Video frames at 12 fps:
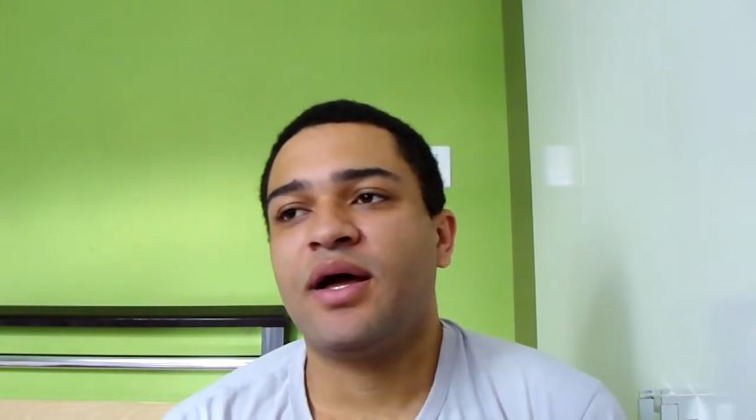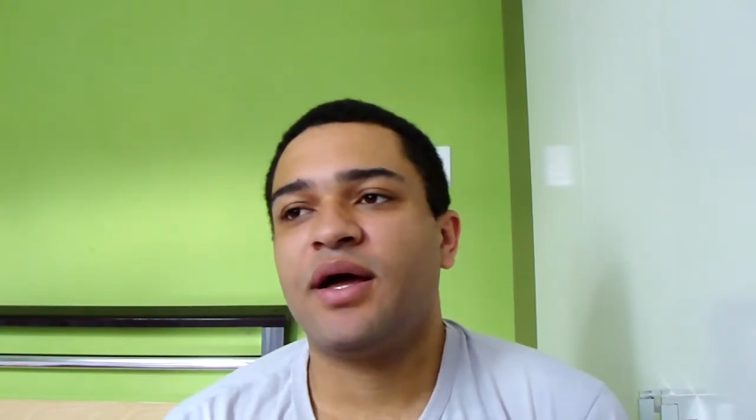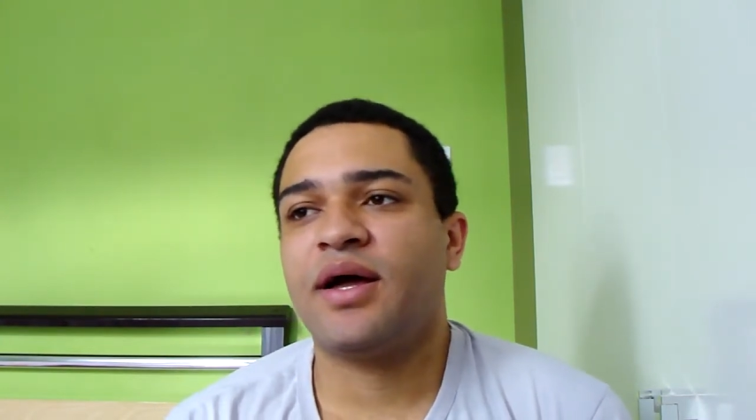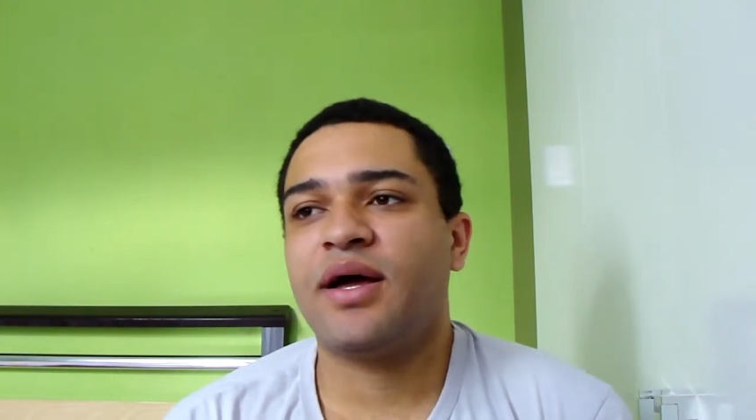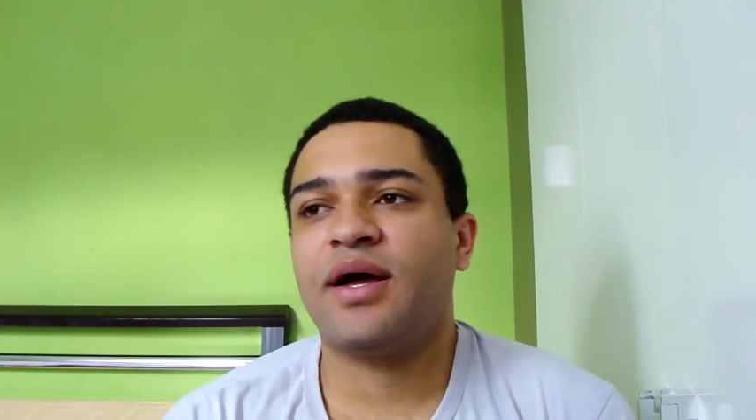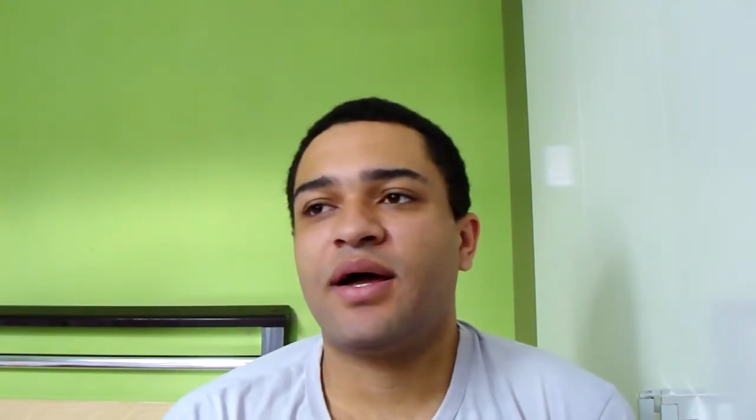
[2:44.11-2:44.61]

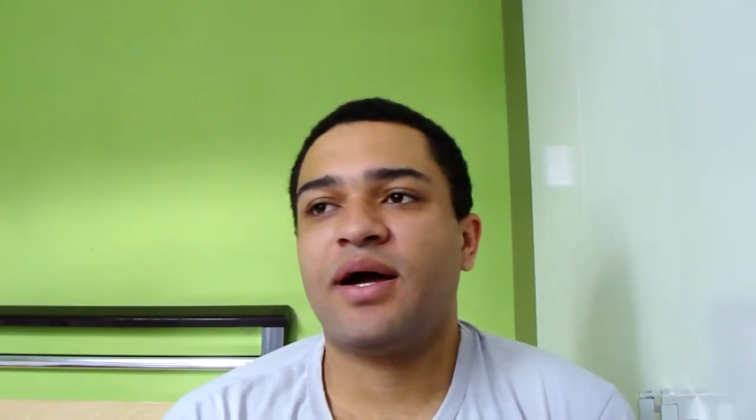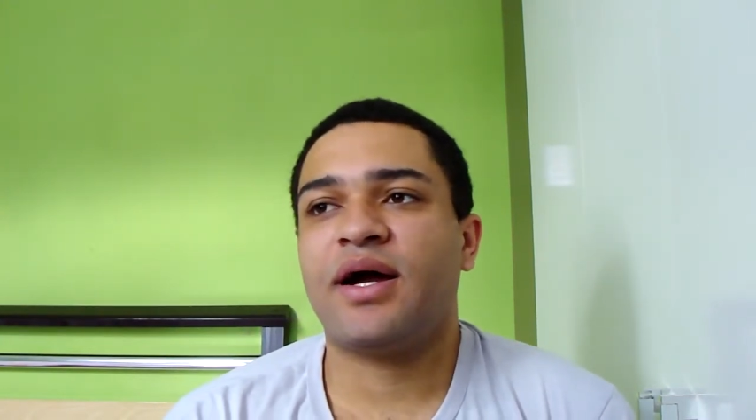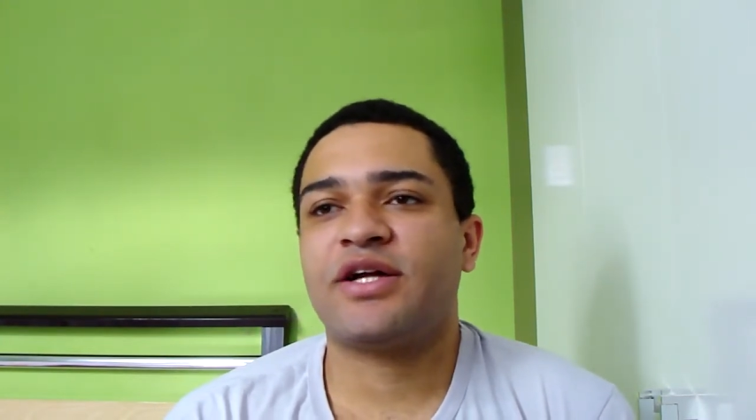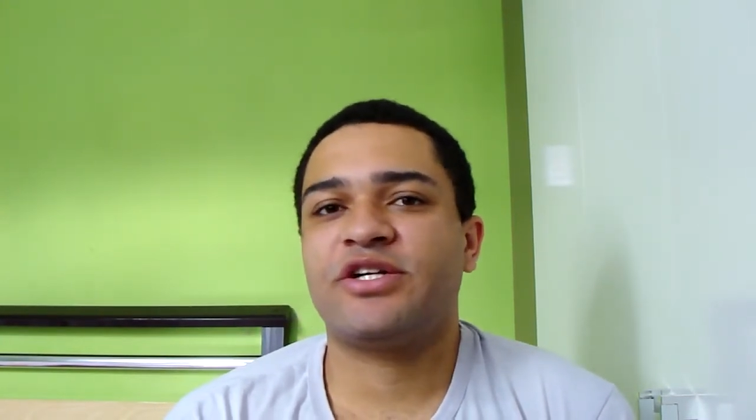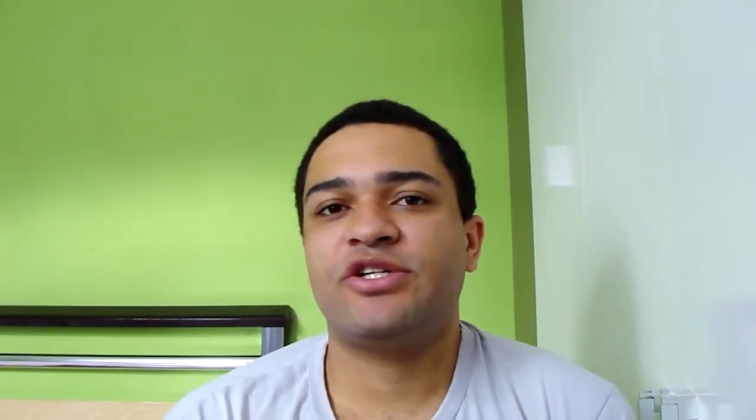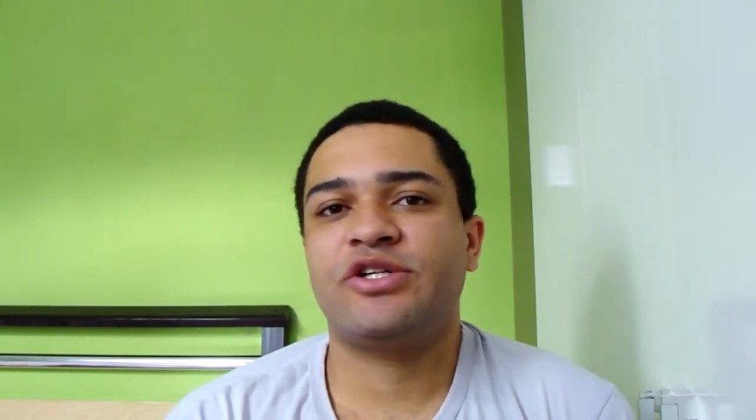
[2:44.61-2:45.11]
é,
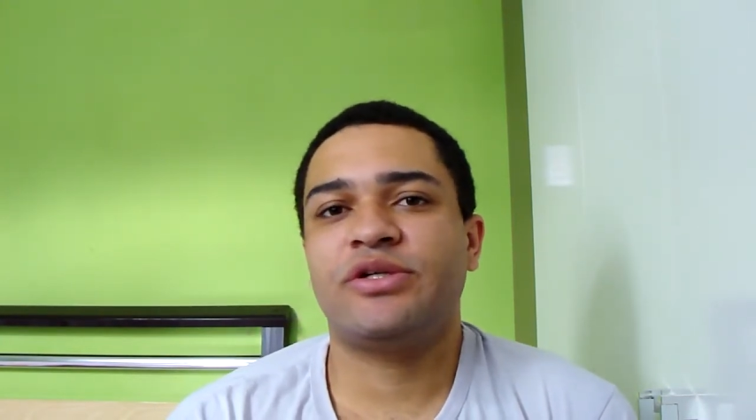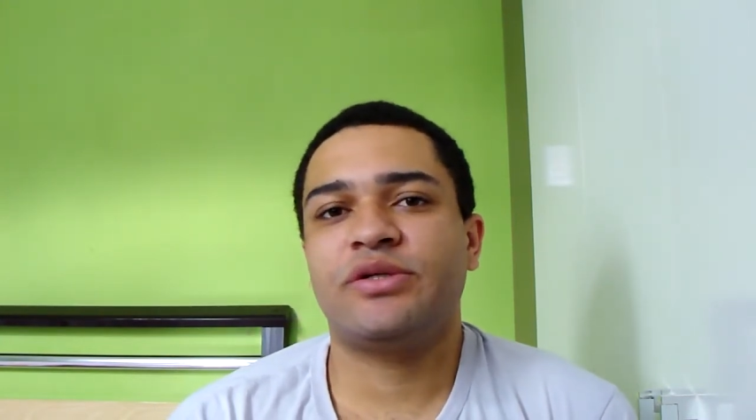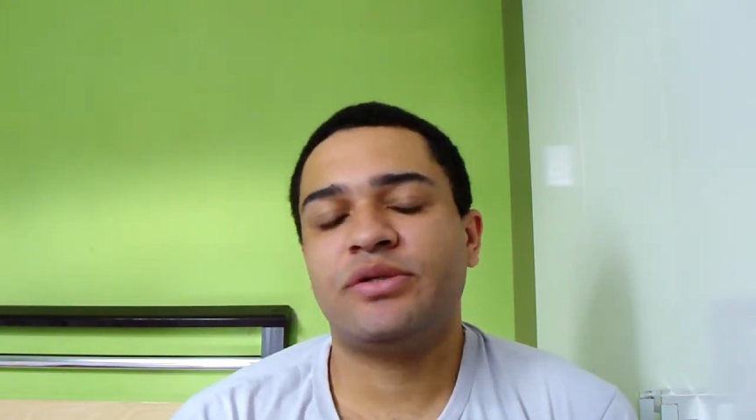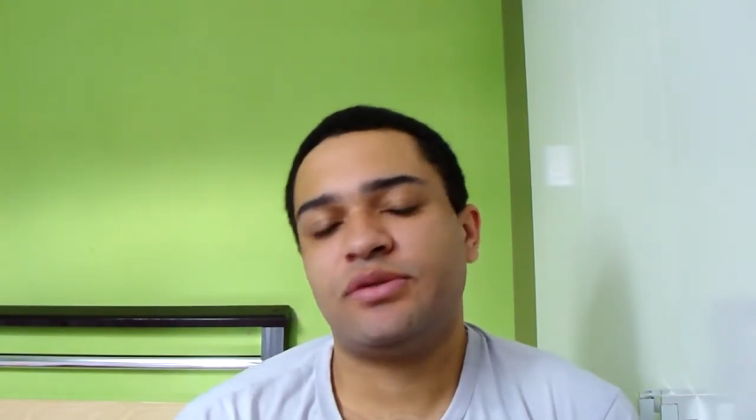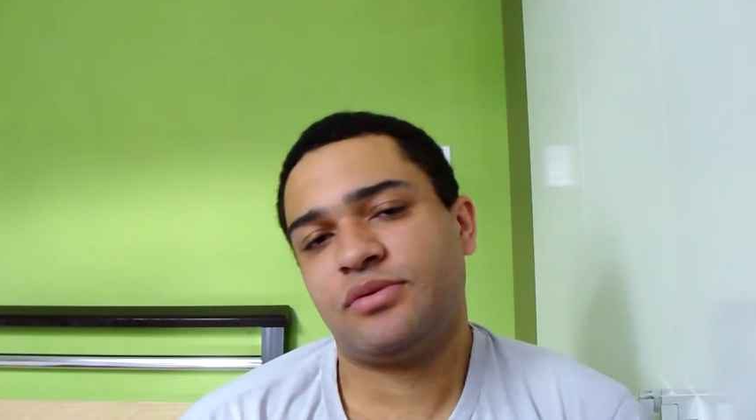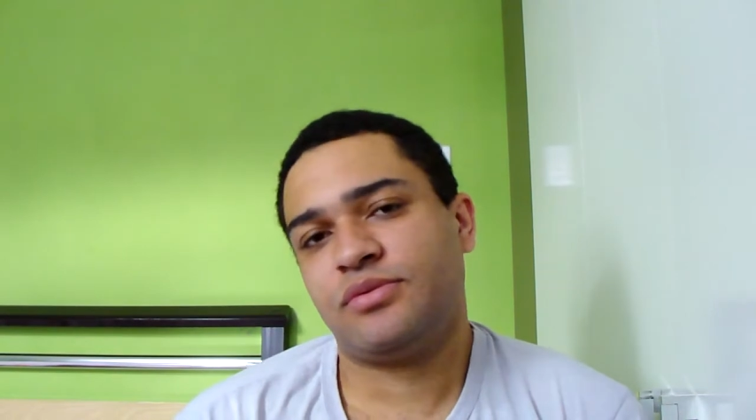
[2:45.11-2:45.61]
a
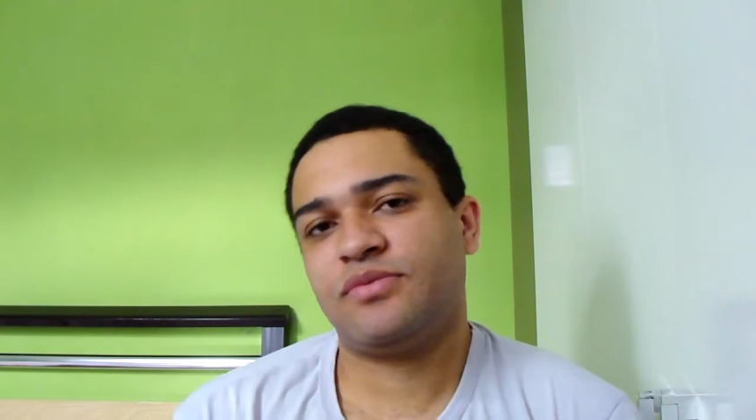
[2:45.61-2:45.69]
gente